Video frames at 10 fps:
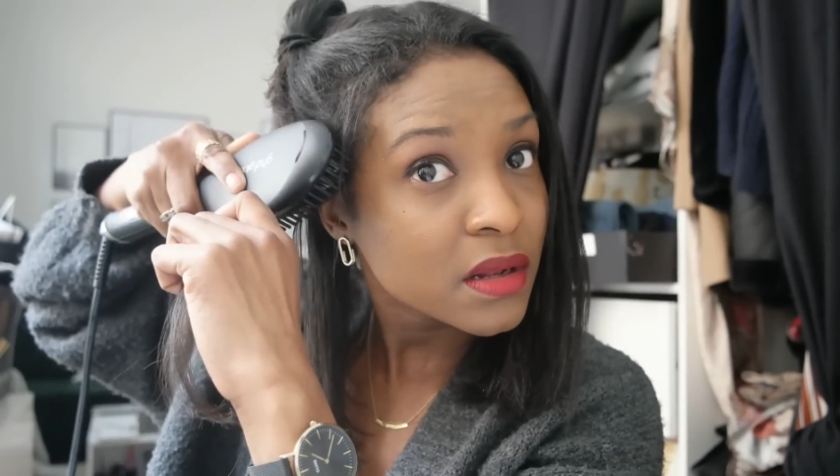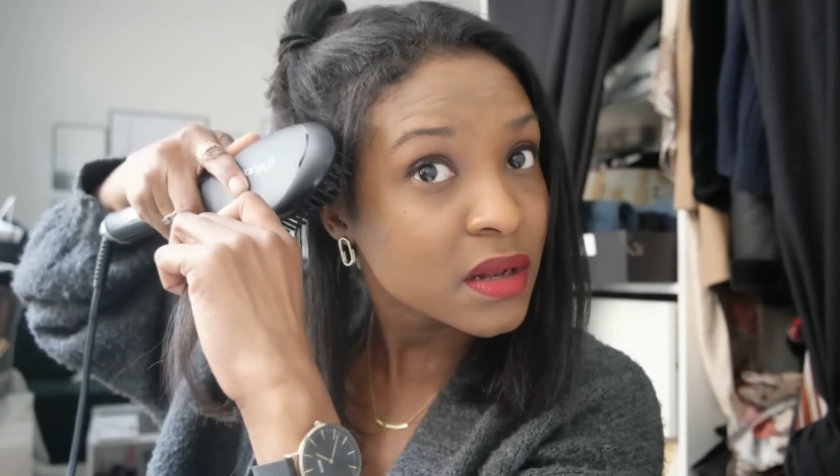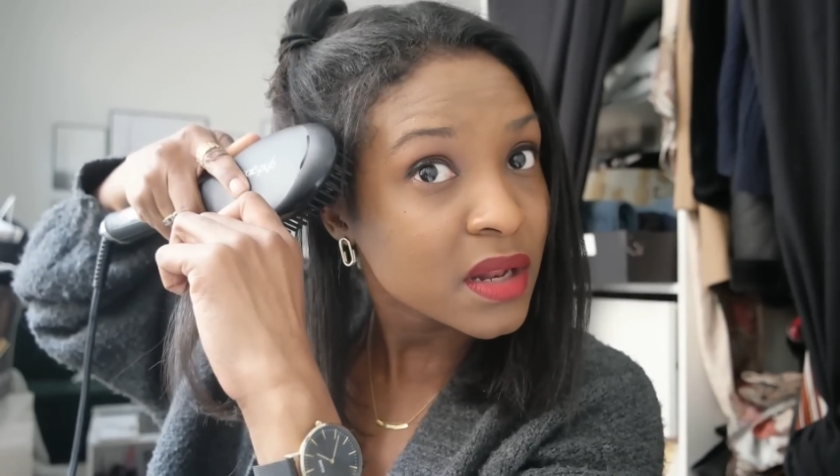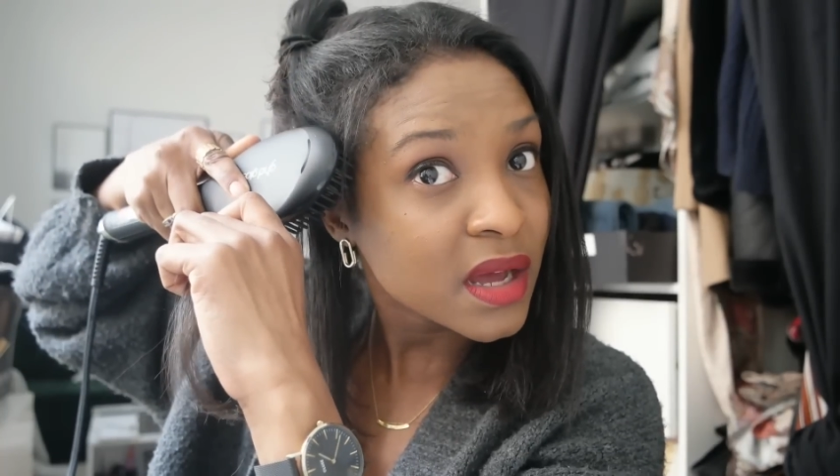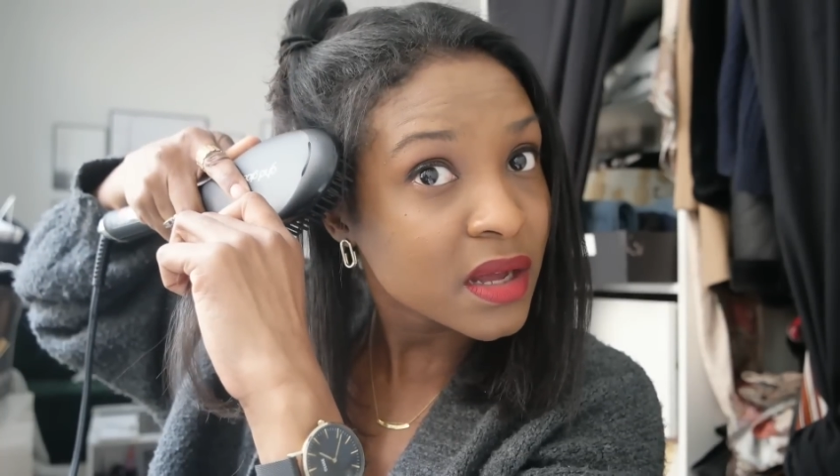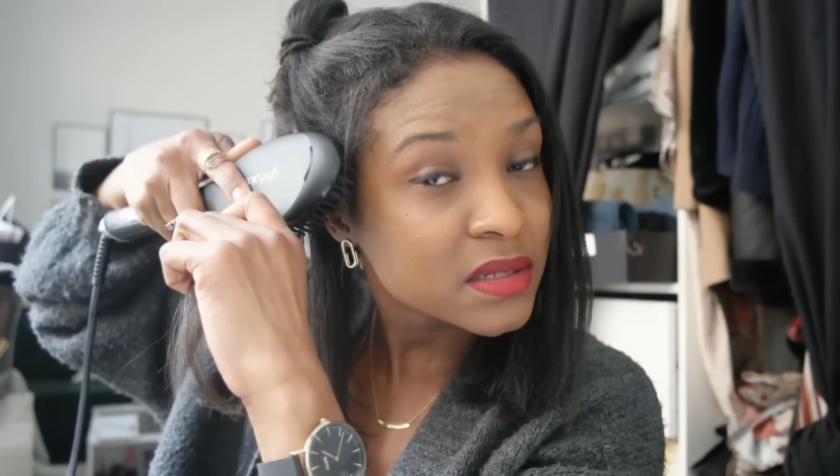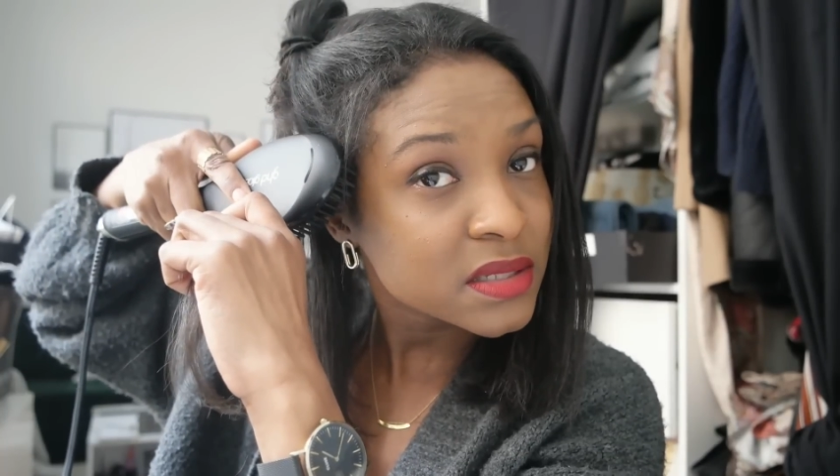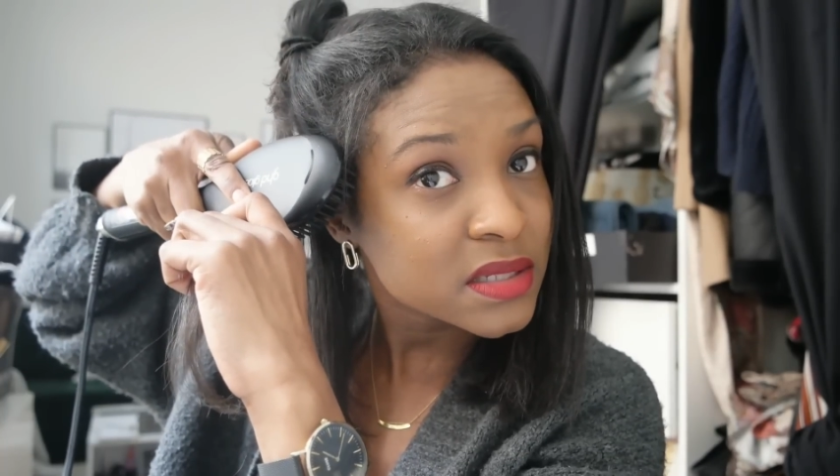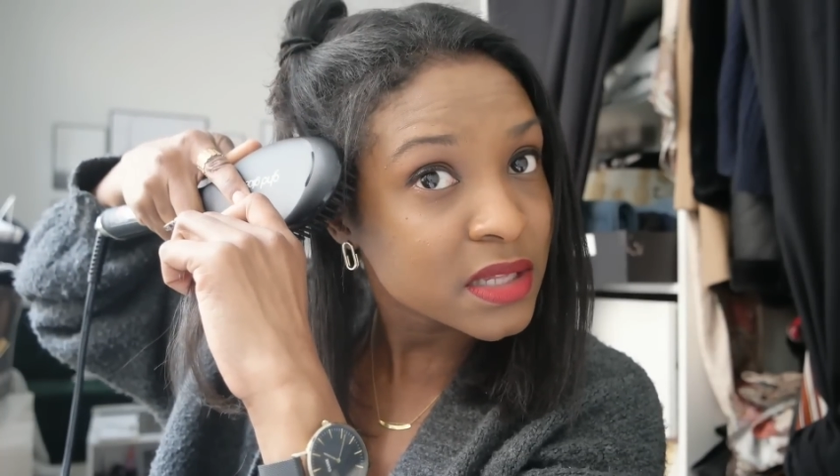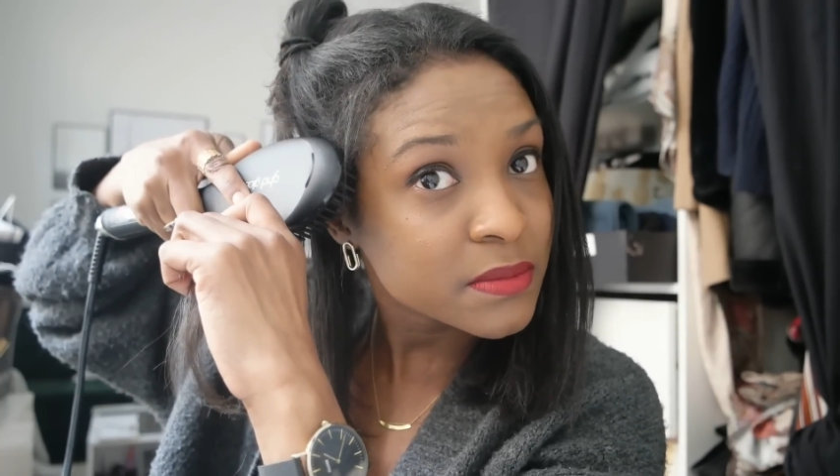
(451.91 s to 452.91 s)
Là,
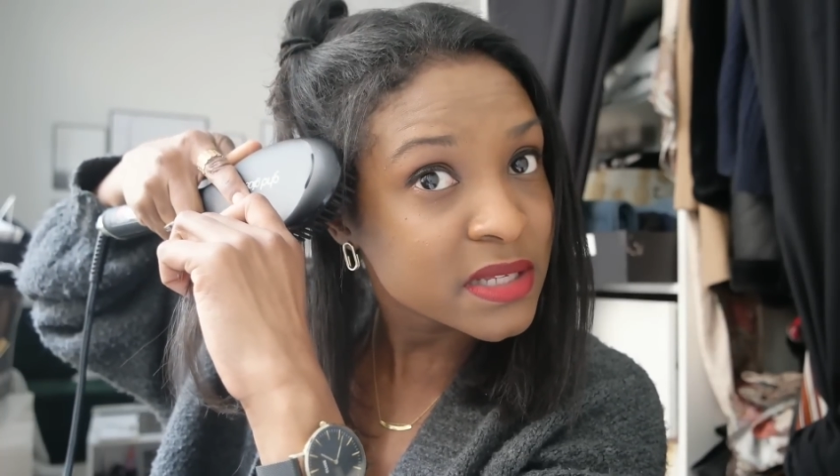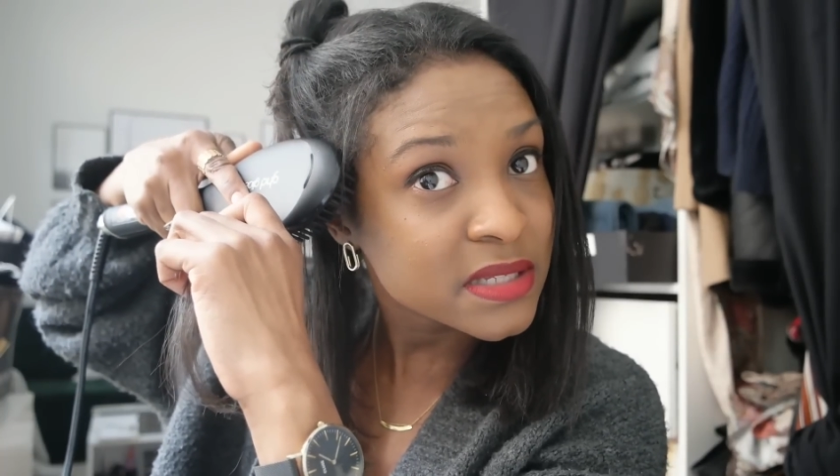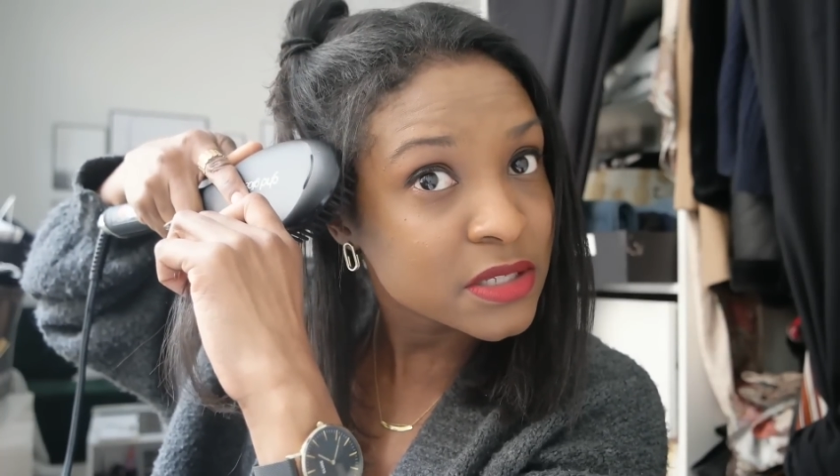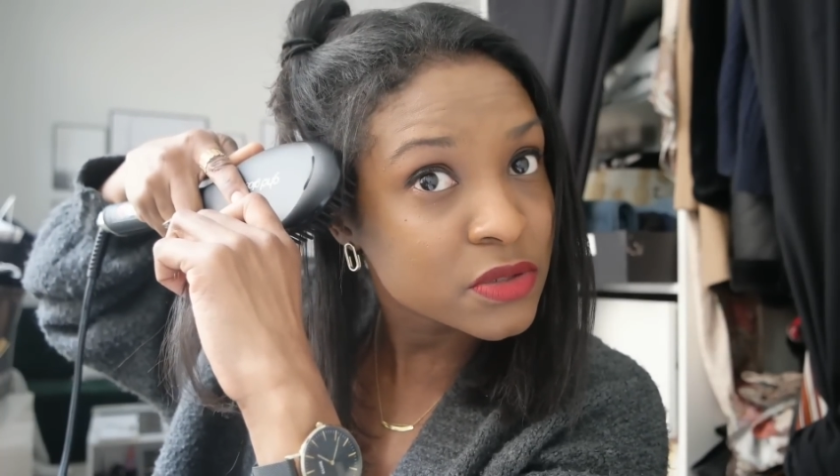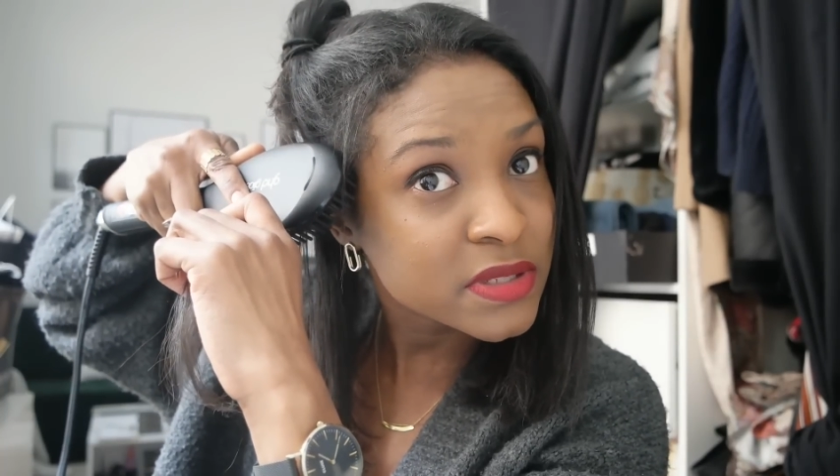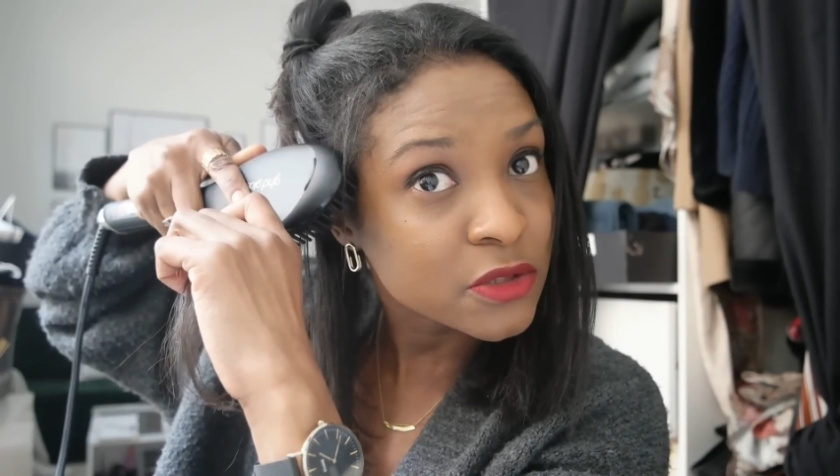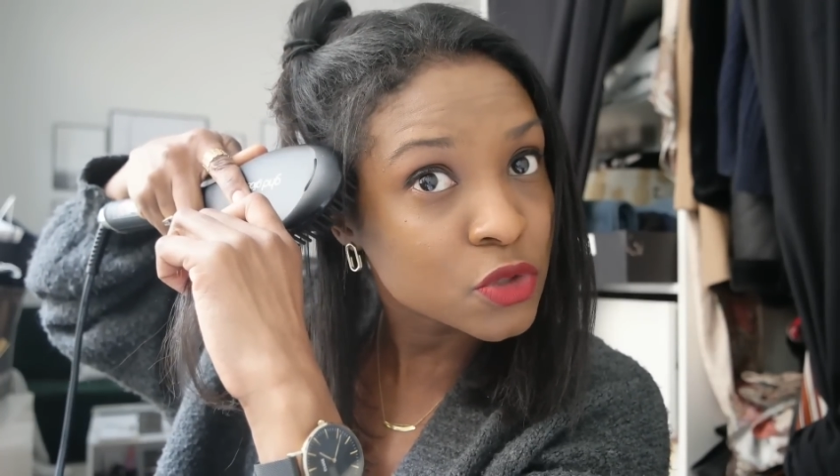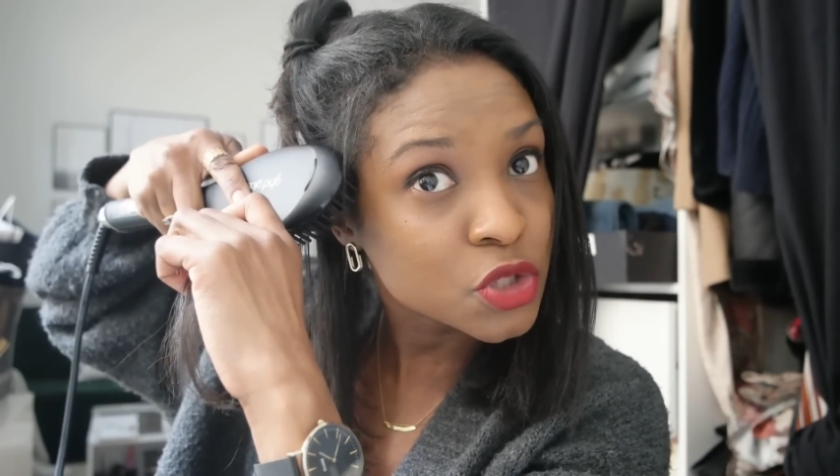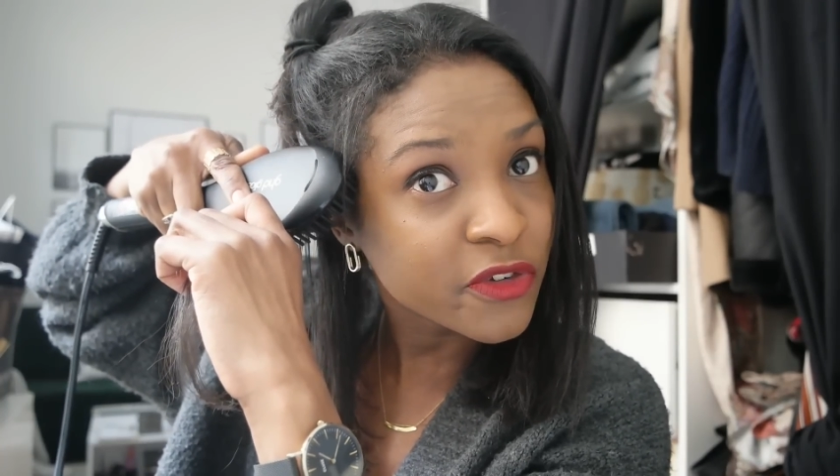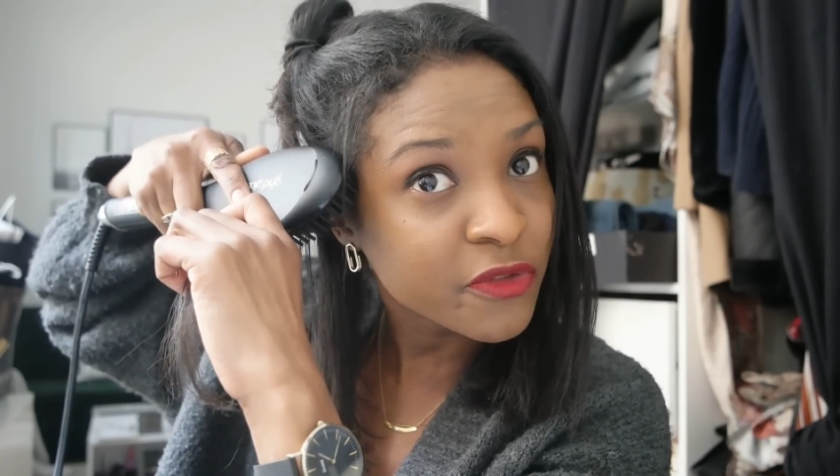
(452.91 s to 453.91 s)
ce qui est bien, c'est que ça
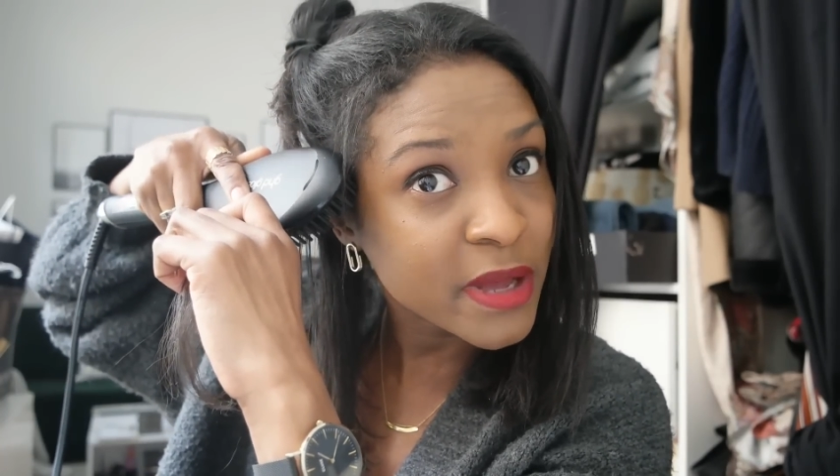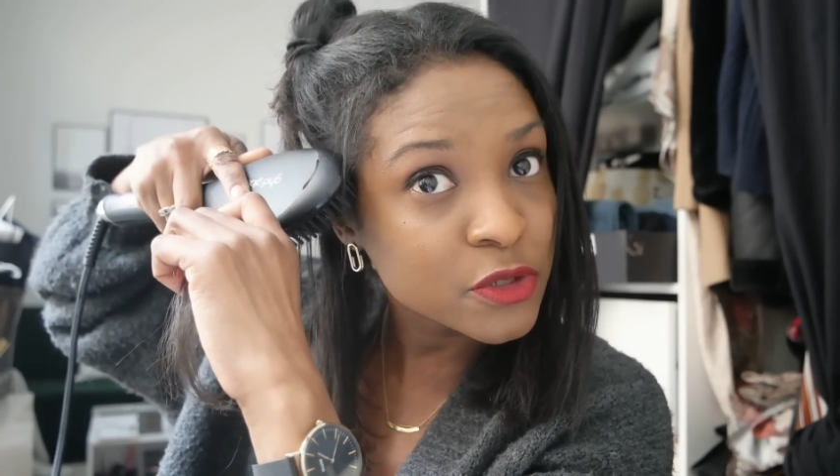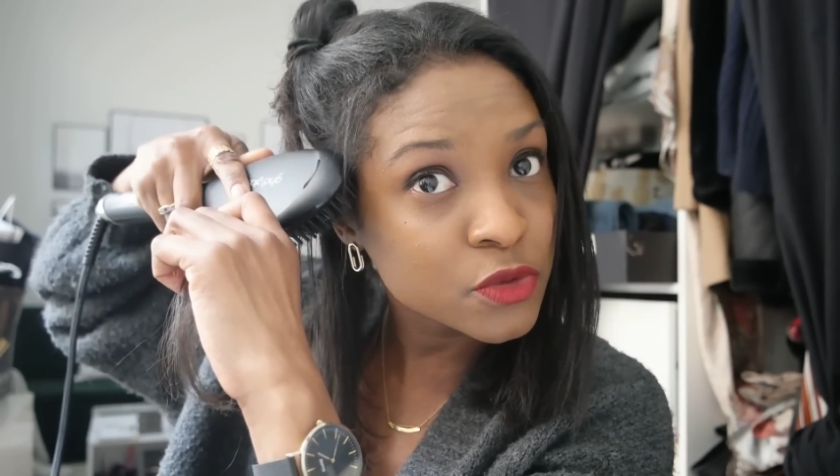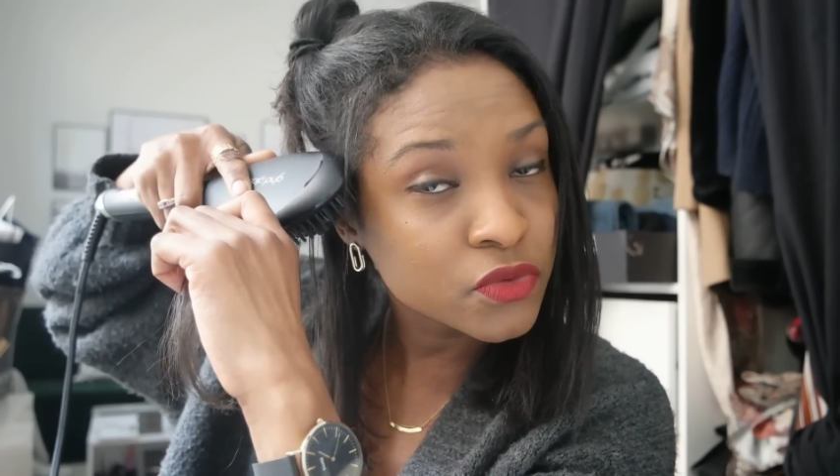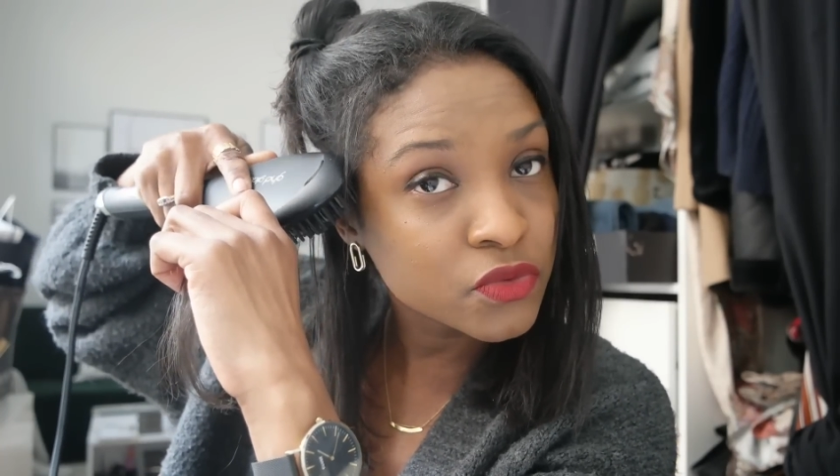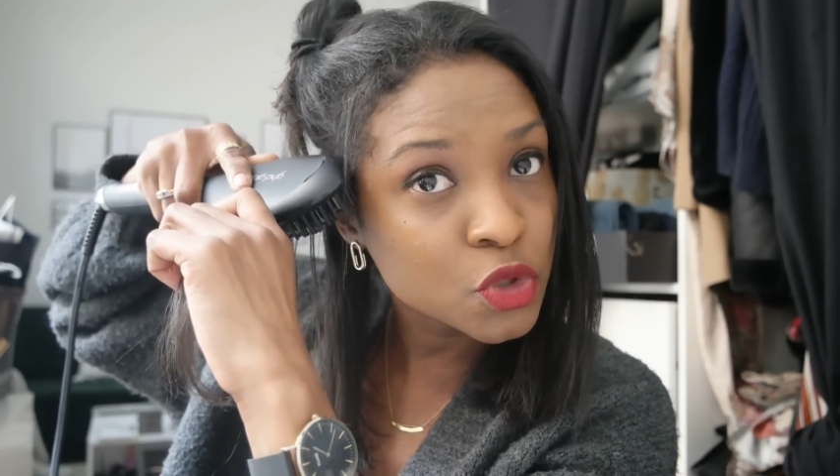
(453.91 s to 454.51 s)
ne chauffe pas du tout.